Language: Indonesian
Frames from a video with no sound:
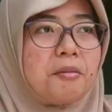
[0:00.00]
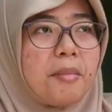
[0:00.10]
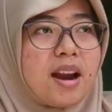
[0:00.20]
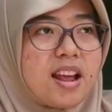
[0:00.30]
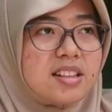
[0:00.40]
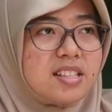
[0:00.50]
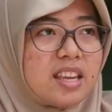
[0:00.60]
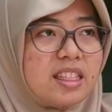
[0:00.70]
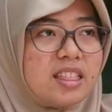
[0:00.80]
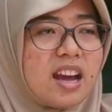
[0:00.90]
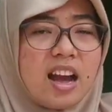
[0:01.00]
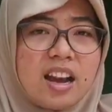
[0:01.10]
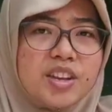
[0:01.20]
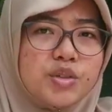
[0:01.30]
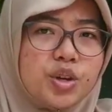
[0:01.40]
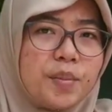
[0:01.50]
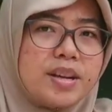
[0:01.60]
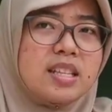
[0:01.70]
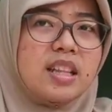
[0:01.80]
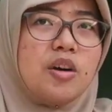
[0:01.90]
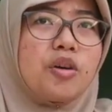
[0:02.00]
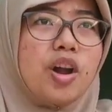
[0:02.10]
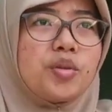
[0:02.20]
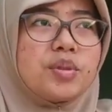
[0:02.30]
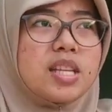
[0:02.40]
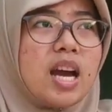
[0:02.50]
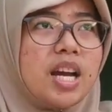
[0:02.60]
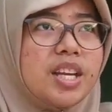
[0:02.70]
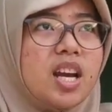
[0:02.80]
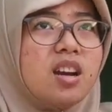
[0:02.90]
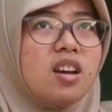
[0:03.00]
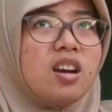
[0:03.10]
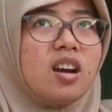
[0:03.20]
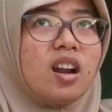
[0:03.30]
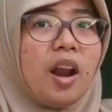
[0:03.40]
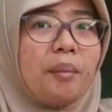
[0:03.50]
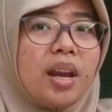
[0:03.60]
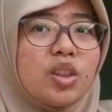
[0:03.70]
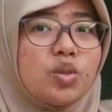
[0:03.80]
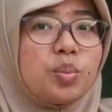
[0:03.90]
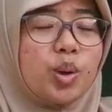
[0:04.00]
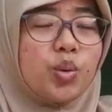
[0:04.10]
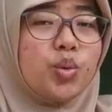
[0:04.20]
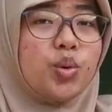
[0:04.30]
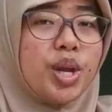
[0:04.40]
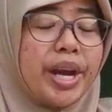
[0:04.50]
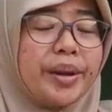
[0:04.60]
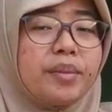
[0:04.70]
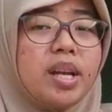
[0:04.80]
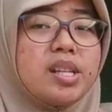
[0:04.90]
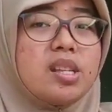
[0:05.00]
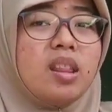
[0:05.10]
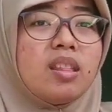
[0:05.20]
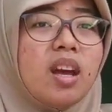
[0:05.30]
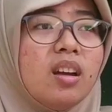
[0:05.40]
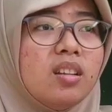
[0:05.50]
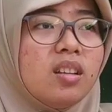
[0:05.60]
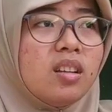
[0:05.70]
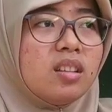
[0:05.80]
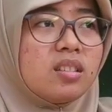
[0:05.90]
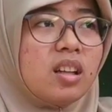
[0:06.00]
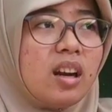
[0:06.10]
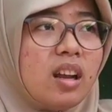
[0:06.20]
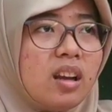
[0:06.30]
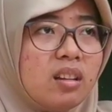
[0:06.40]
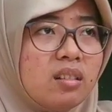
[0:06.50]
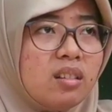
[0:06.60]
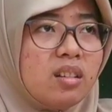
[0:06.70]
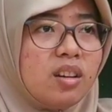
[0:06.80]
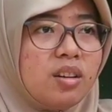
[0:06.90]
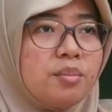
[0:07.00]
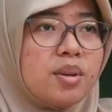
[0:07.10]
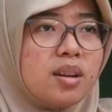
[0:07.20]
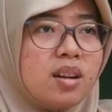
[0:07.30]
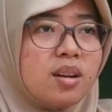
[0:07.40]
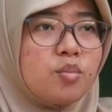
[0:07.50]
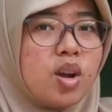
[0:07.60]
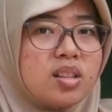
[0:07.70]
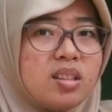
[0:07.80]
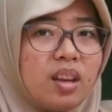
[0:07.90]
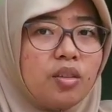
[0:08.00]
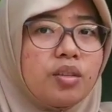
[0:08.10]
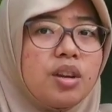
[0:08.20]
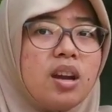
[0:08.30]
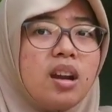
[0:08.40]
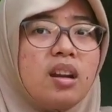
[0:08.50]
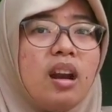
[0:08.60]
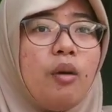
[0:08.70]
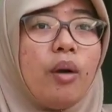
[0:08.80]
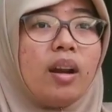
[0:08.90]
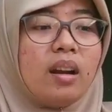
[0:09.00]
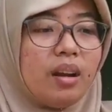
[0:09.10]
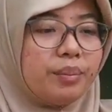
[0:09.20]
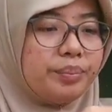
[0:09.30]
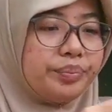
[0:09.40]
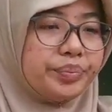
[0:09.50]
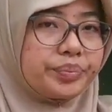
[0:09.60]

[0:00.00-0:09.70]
Rama dan Cinta, kalian juga pasti tahu kalau misalkannya Rama itu menuduh yang namanya Cinta telah berbuat serong dengan Rahwana